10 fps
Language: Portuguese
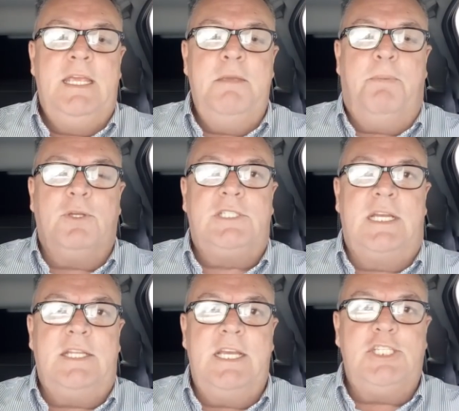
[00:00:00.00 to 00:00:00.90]

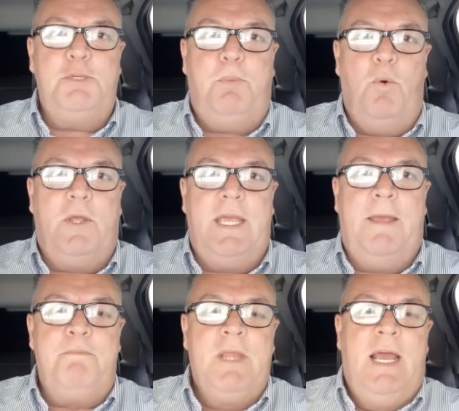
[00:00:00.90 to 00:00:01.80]
Improcedente
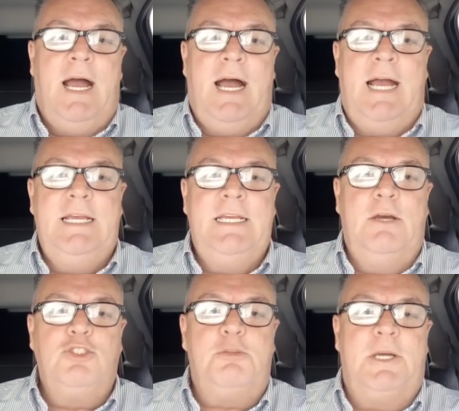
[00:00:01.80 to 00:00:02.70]
porque ah,
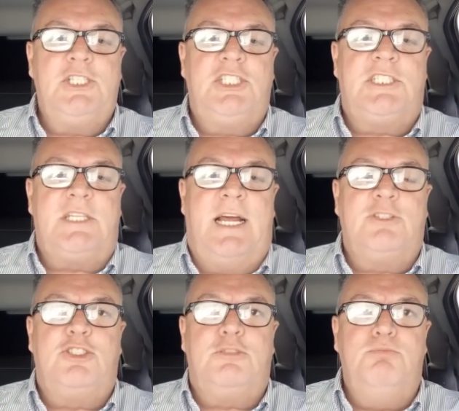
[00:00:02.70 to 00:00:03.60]
os
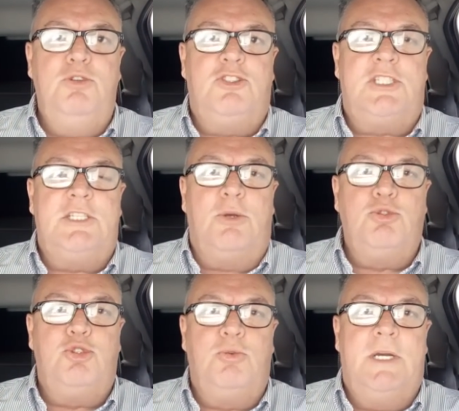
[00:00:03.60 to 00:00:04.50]
magistrados, muitos que
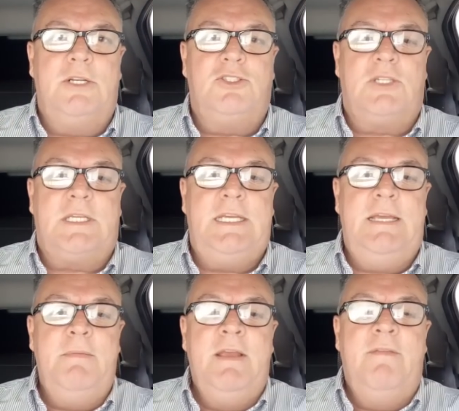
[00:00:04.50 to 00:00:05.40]
estão julgando isso
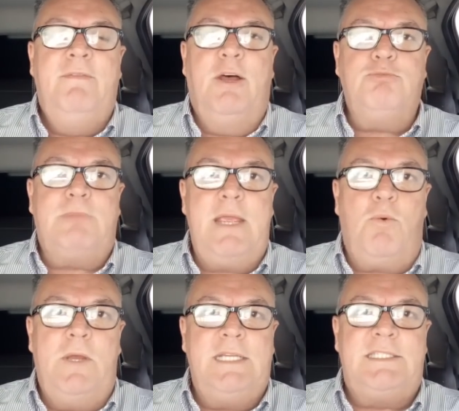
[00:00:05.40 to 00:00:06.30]
aqui, não têm
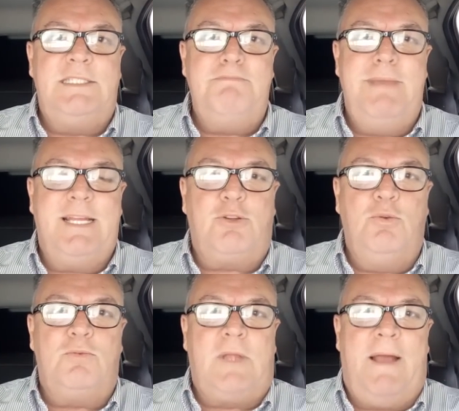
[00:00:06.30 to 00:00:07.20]

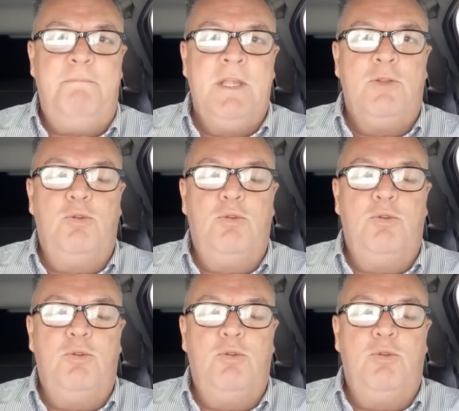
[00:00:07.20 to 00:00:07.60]
conhecimento, tá?